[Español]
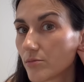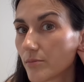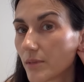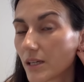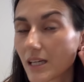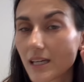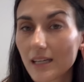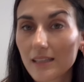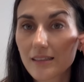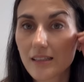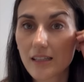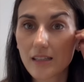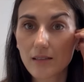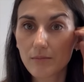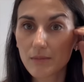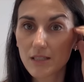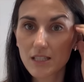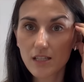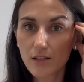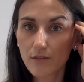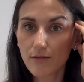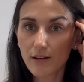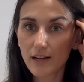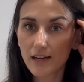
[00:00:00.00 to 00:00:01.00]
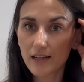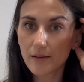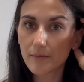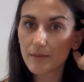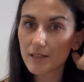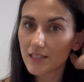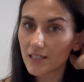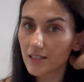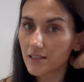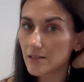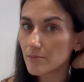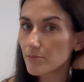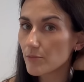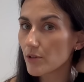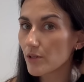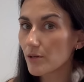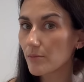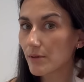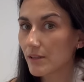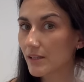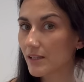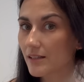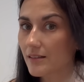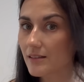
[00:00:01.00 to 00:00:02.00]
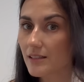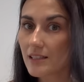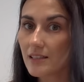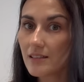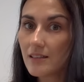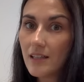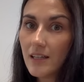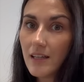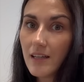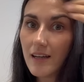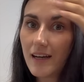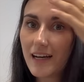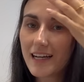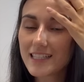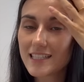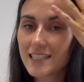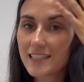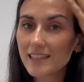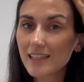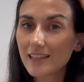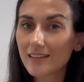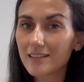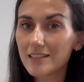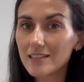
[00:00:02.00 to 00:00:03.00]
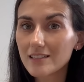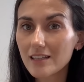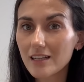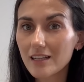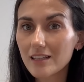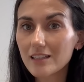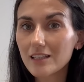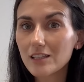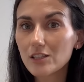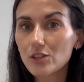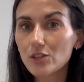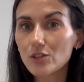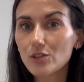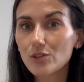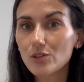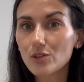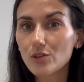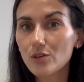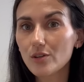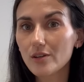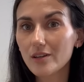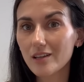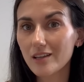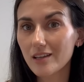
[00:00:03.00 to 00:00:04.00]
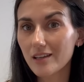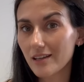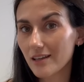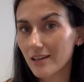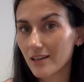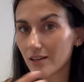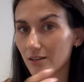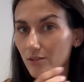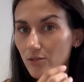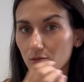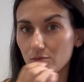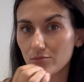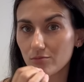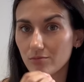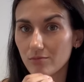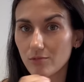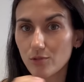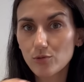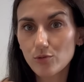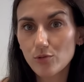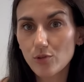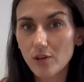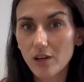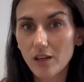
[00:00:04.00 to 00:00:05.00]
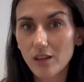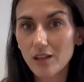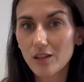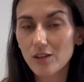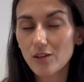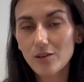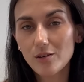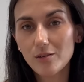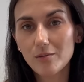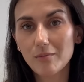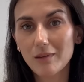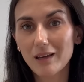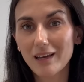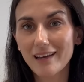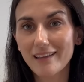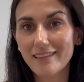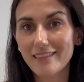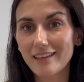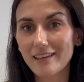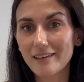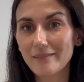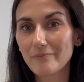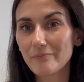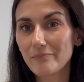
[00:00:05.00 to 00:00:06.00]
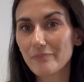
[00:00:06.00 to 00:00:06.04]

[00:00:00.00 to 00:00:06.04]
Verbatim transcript: Me encantan, me chiflan. A mí este tipo de pendiente, así tan discretito, eh, con un toquecito, me encanta.